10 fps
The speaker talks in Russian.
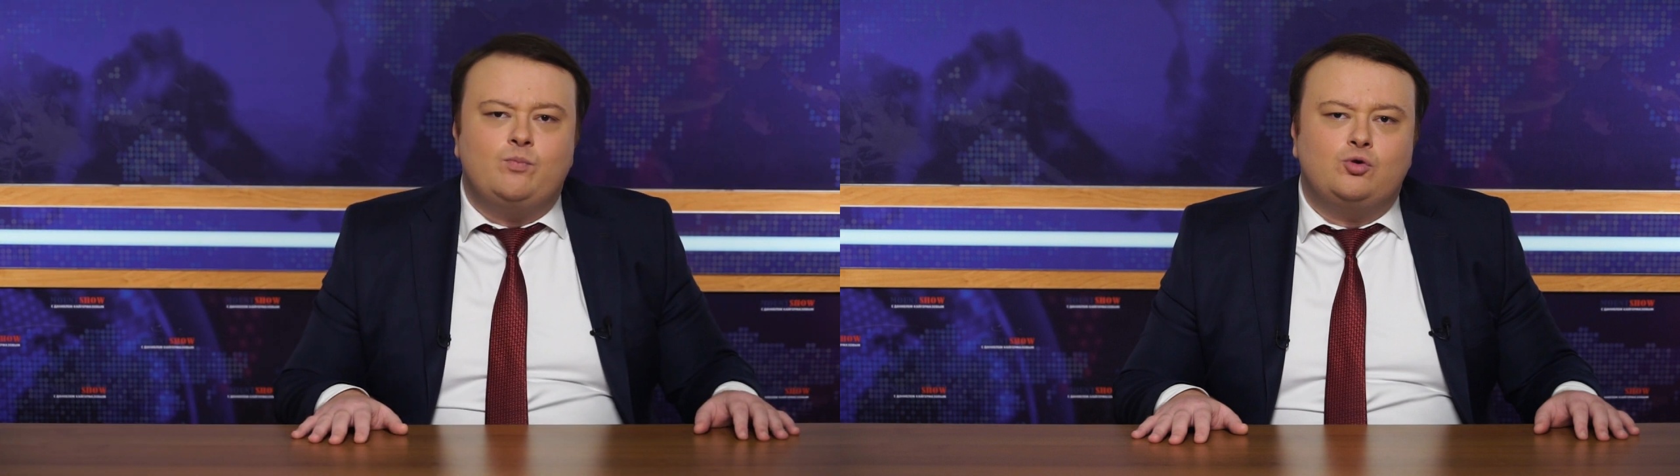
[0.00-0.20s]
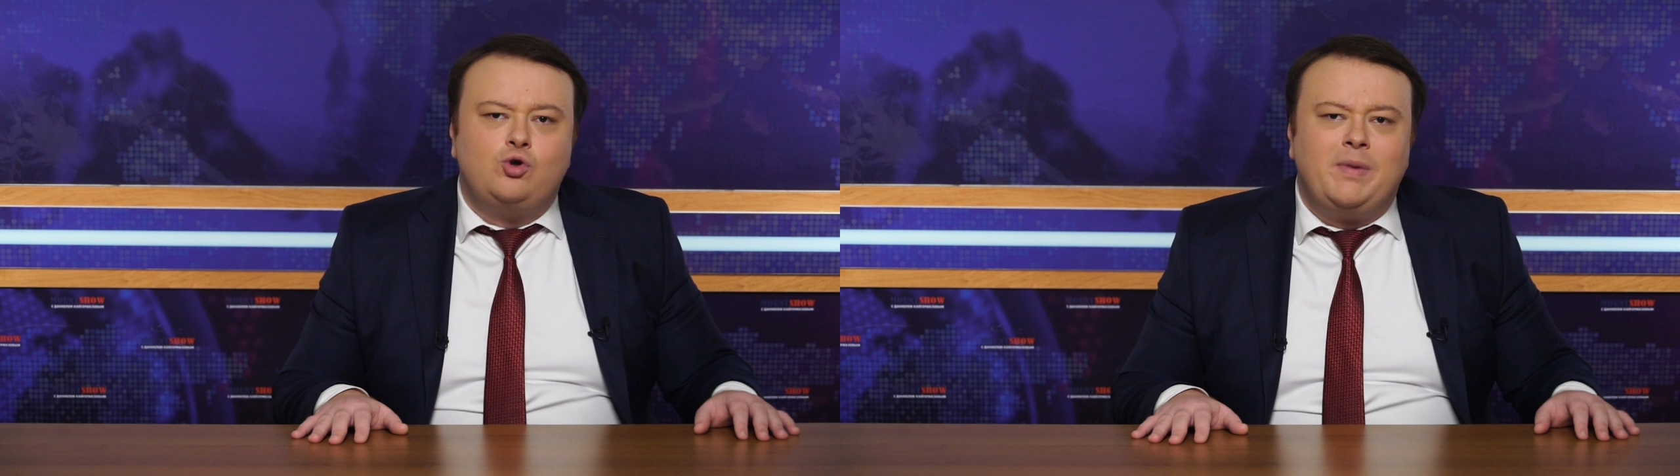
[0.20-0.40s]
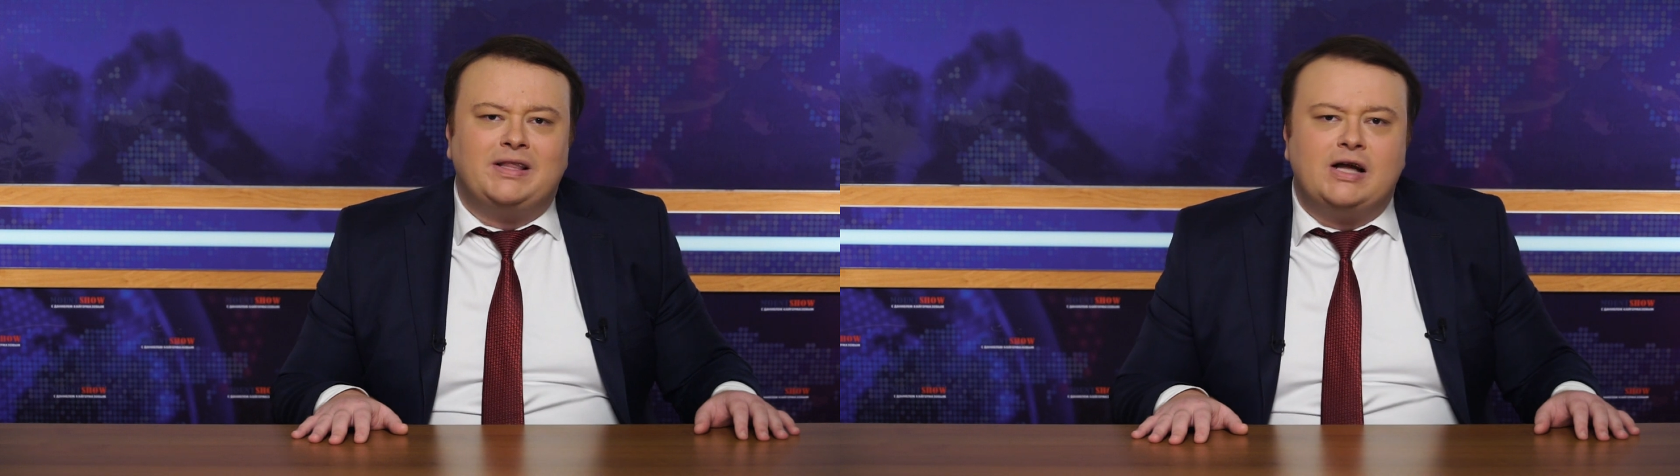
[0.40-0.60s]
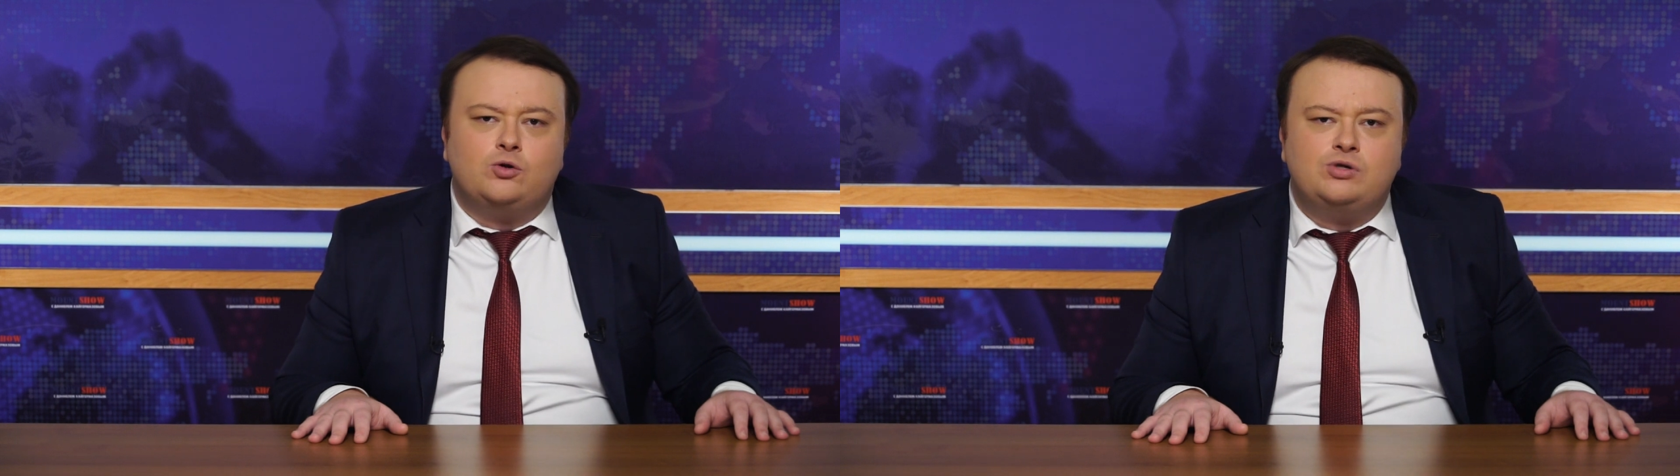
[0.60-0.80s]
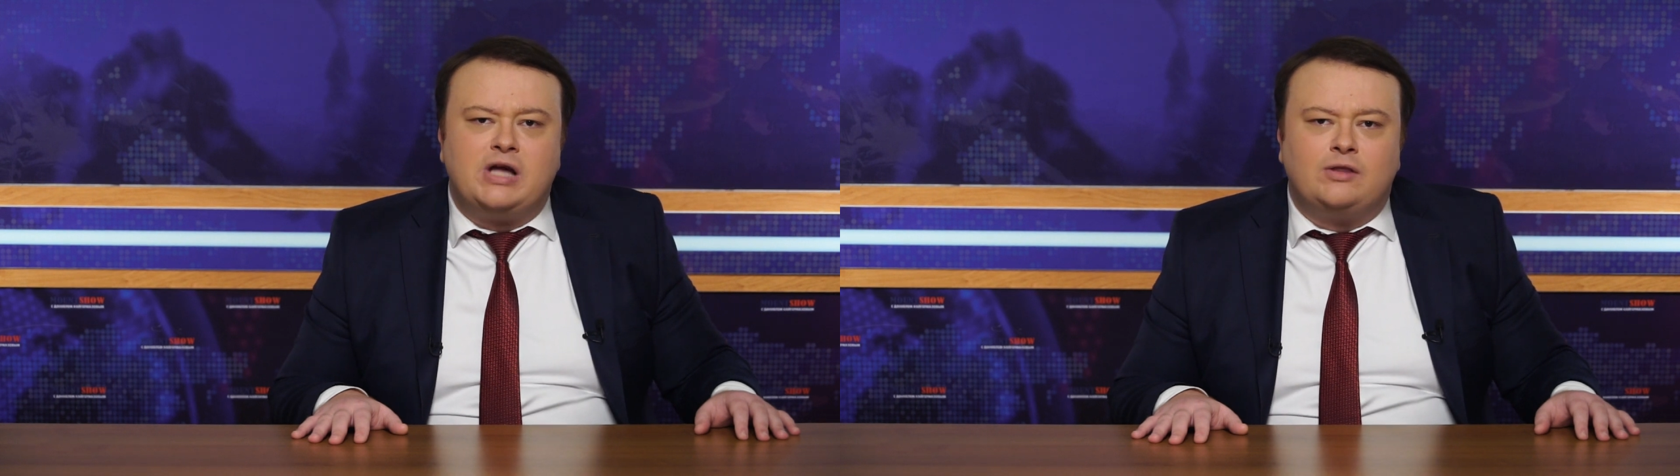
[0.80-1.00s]
путем
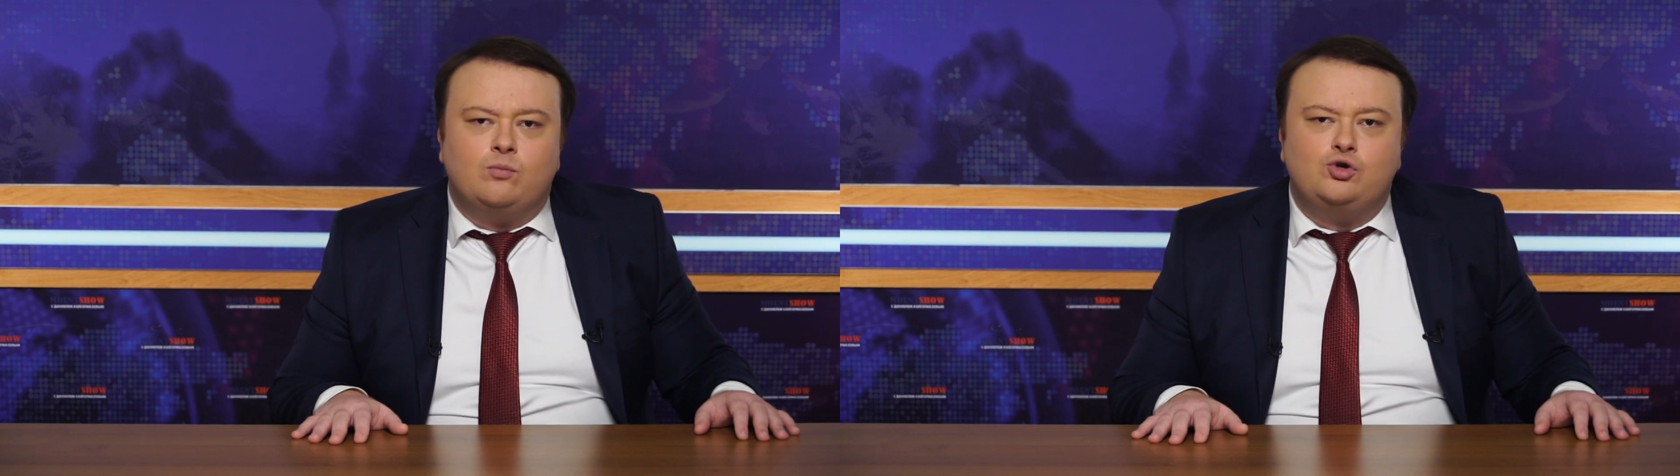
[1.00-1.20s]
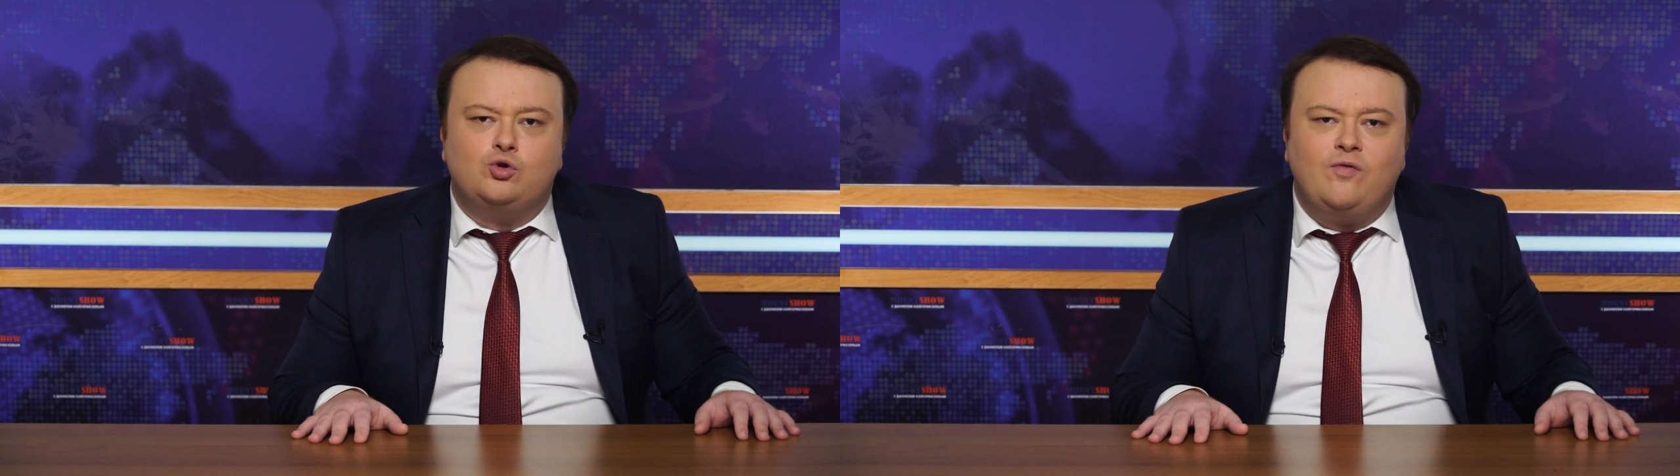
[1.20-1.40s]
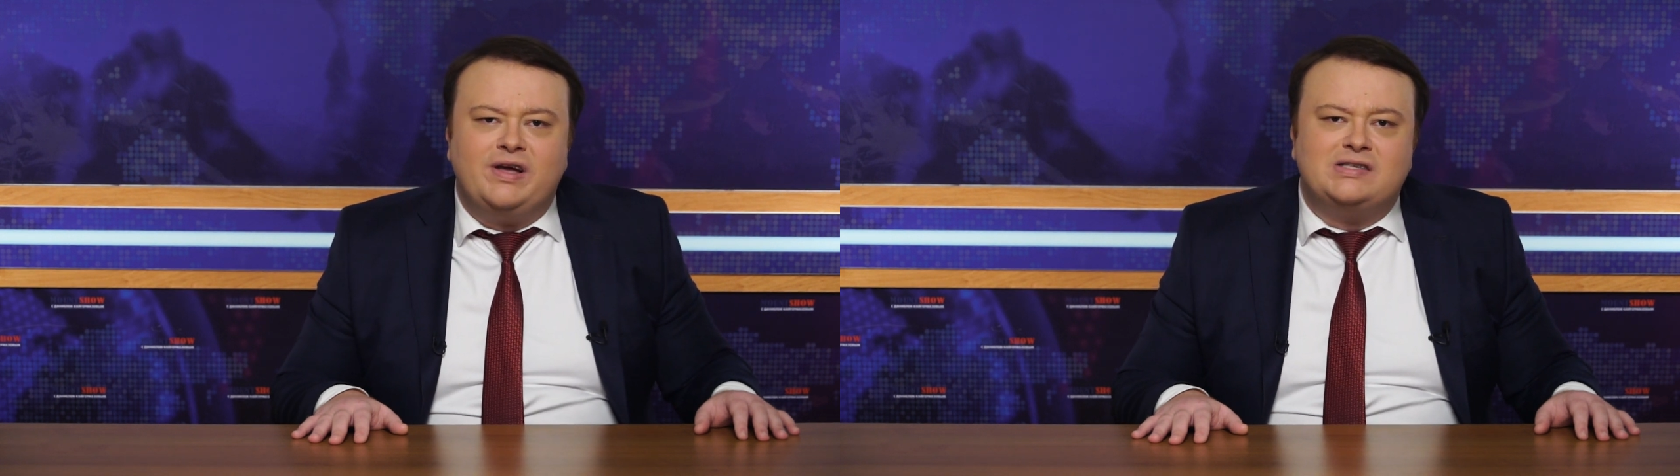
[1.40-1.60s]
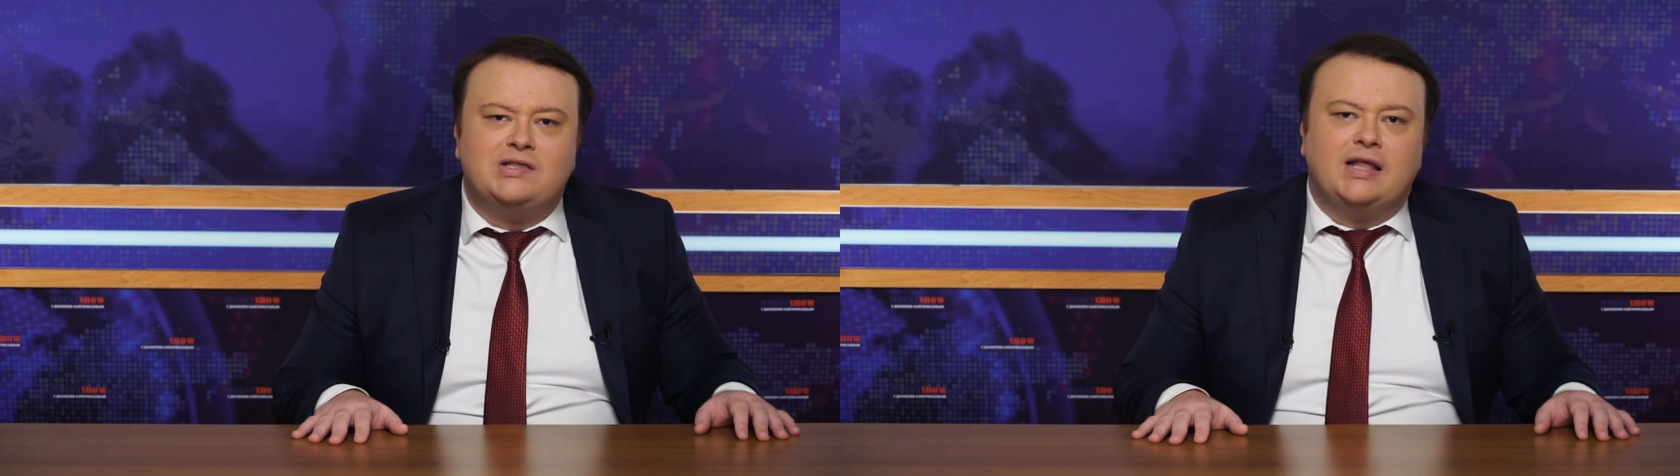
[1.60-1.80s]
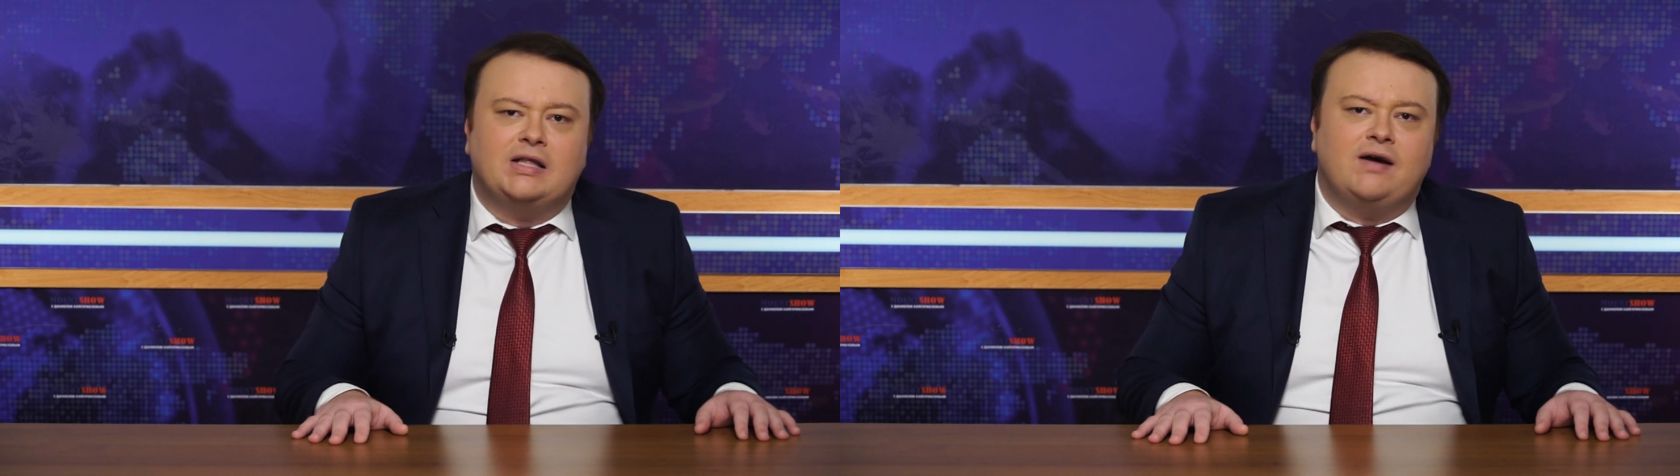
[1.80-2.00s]
откажусь от мучного и
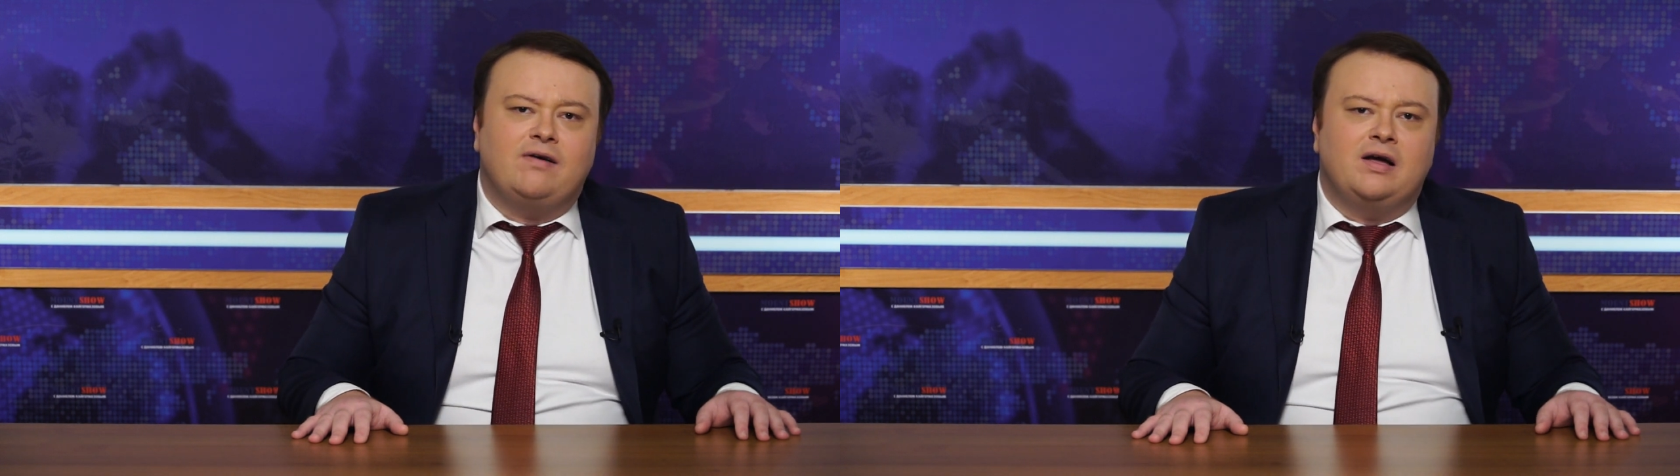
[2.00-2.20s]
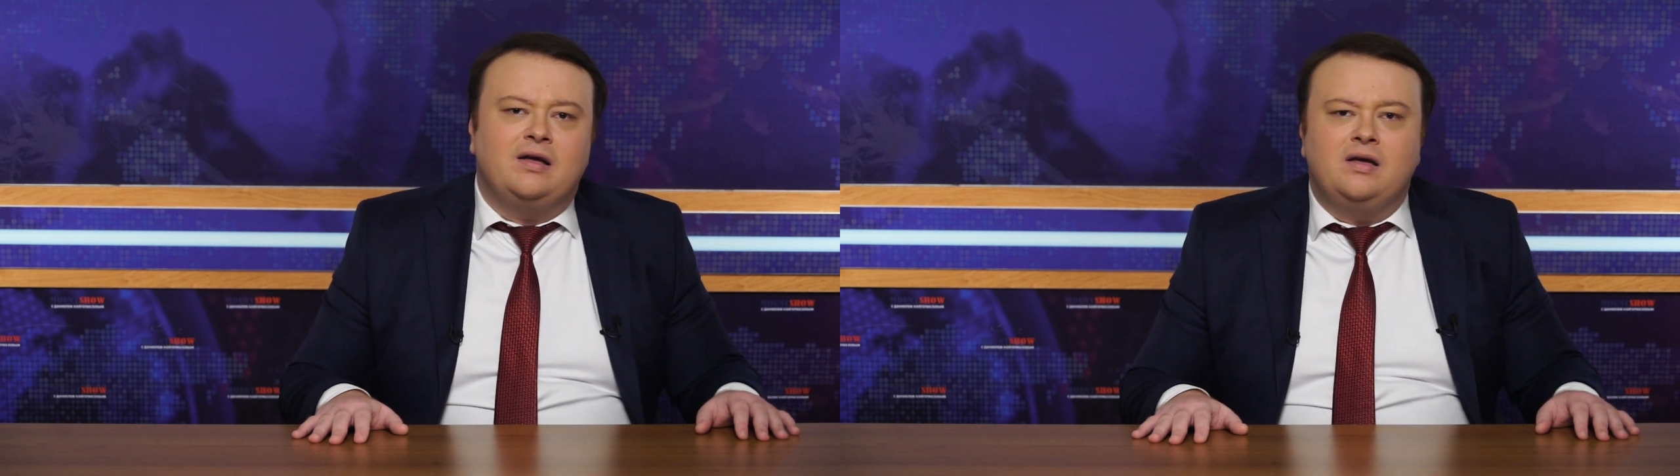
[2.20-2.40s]
сладкого.